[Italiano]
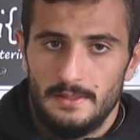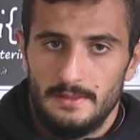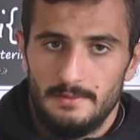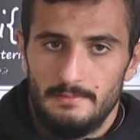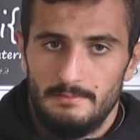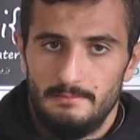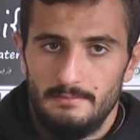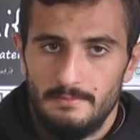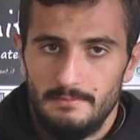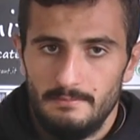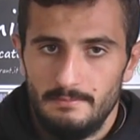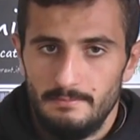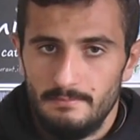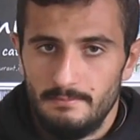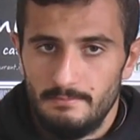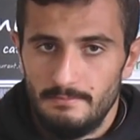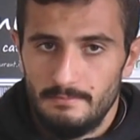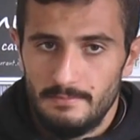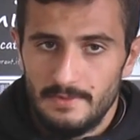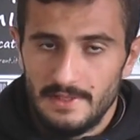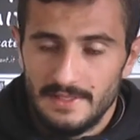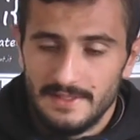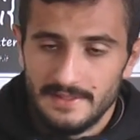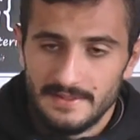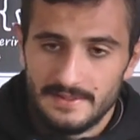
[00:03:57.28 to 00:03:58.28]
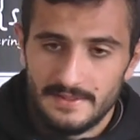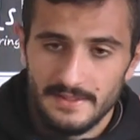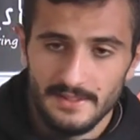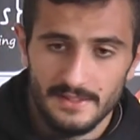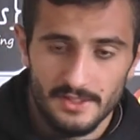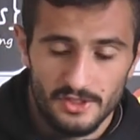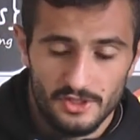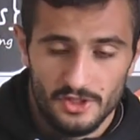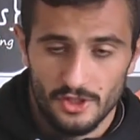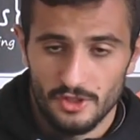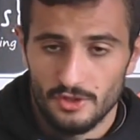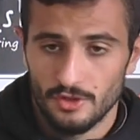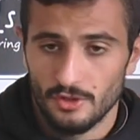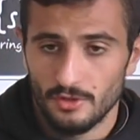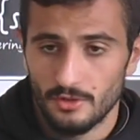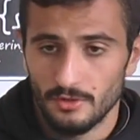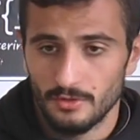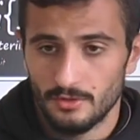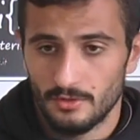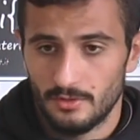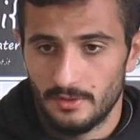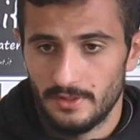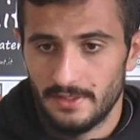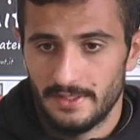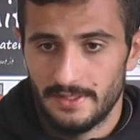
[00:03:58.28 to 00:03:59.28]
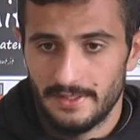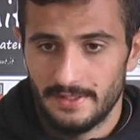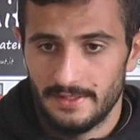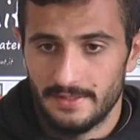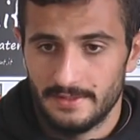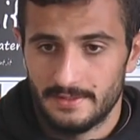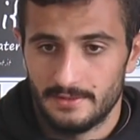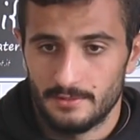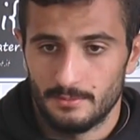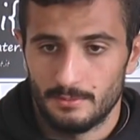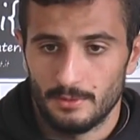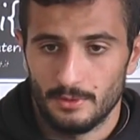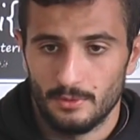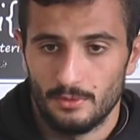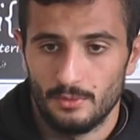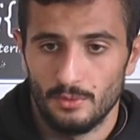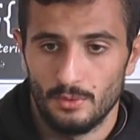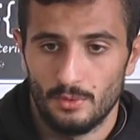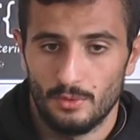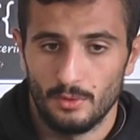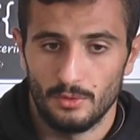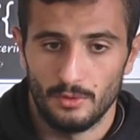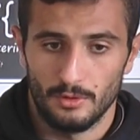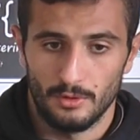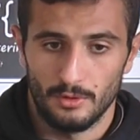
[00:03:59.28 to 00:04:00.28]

Mm, le insidie ci sono e soprattutto